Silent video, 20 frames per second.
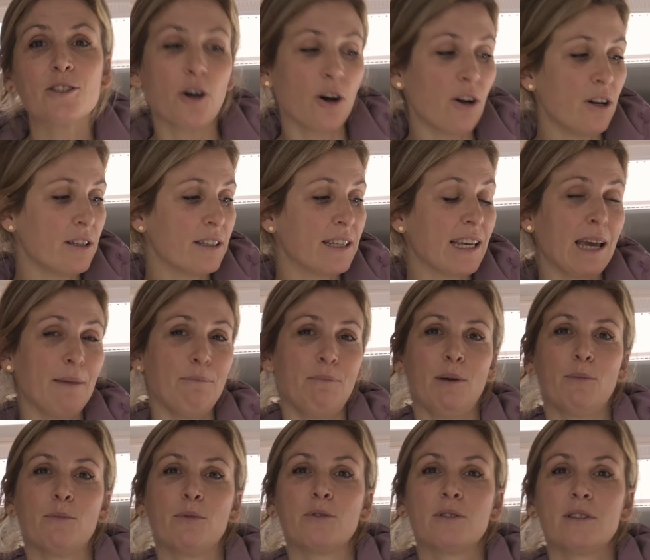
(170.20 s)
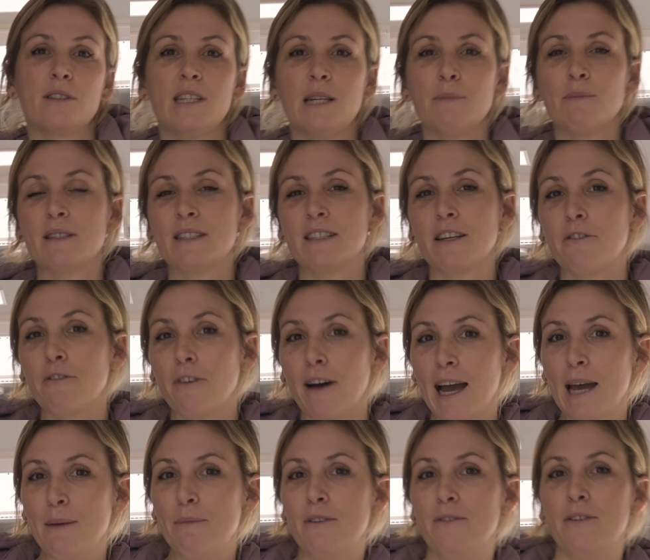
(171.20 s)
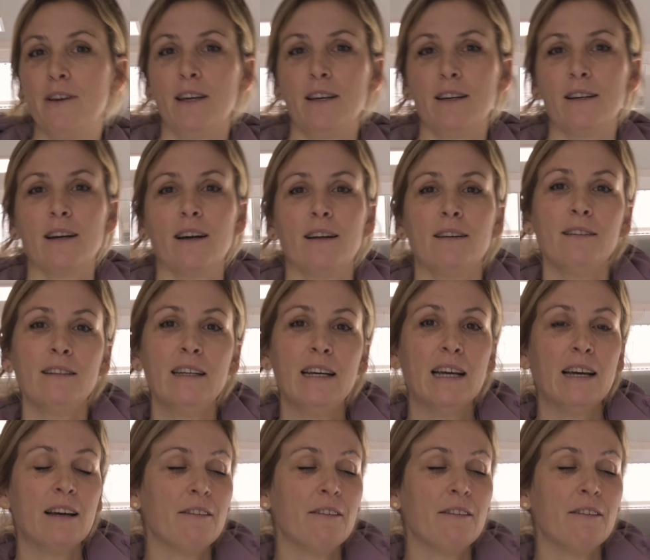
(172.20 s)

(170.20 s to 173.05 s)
tollen Campingbus, in dem man sich frei bewegen kann.